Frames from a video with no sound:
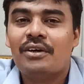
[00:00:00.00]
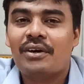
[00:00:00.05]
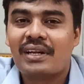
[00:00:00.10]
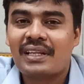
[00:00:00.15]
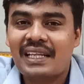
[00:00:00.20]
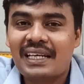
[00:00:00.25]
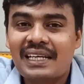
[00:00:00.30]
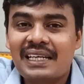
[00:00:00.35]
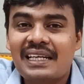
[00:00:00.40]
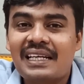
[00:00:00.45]

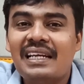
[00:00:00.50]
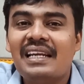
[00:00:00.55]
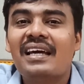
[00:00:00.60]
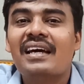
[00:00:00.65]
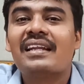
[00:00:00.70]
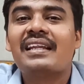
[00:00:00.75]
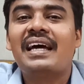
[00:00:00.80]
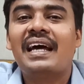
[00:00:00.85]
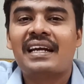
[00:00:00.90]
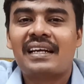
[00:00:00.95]
யார் தான்
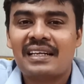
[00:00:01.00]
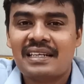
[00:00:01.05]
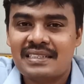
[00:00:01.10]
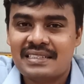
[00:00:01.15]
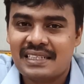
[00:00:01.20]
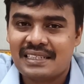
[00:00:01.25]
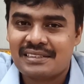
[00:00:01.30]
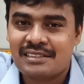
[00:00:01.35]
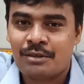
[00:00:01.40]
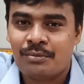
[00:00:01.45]
கிளியர் தான்
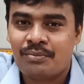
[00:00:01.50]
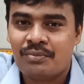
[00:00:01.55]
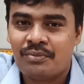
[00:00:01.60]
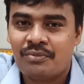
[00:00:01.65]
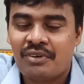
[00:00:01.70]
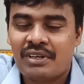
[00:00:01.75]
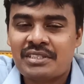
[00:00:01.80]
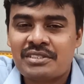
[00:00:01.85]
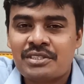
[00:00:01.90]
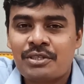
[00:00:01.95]
என்ட்ரன்ஸ் எக்ஸாம்
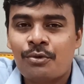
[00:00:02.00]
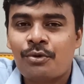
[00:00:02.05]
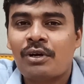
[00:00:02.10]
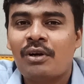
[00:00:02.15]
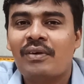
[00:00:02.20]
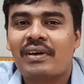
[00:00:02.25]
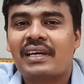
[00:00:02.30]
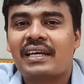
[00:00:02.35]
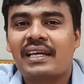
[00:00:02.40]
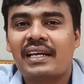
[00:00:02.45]
ஃபஸ்ட்
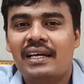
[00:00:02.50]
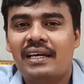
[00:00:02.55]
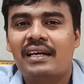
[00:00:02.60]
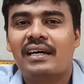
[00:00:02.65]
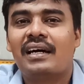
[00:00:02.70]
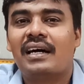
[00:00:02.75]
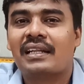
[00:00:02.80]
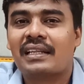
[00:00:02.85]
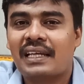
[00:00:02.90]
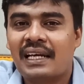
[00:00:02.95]
ரவுண்டில் வைக்கிற
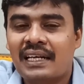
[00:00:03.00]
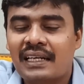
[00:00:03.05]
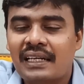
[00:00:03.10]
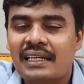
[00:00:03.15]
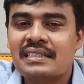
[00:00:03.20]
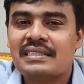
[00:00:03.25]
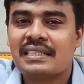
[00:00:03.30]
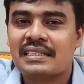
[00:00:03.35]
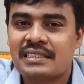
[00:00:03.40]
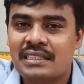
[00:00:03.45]
அந்த
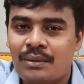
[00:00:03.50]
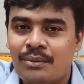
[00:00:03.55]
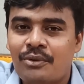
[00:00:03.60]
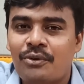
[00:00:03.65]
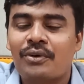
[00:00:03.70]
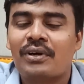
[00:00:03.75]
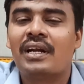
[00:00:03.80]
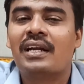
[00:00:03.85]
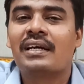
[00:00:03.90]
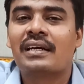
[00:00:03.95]
என்ட்ரன்ஸ் எக்ஸாமை
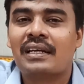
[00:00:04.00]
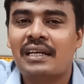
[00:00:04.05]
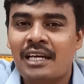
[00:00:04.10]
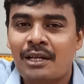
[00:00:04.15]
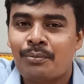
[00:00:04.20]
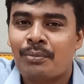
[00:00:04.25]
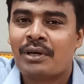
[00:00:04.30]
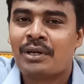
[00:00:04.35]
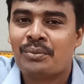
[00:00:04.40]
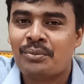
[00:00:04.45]
உங்களால்
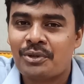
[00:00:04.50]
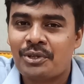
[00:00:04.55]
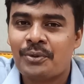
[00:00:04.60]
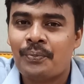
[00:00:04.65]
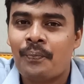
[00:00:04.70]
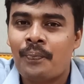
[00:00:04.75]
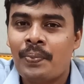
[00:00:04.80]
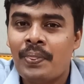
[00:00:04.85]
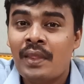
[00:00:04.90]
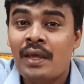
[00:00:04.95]
கிளியர் பண்ண
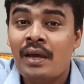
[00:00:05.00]
முடியும்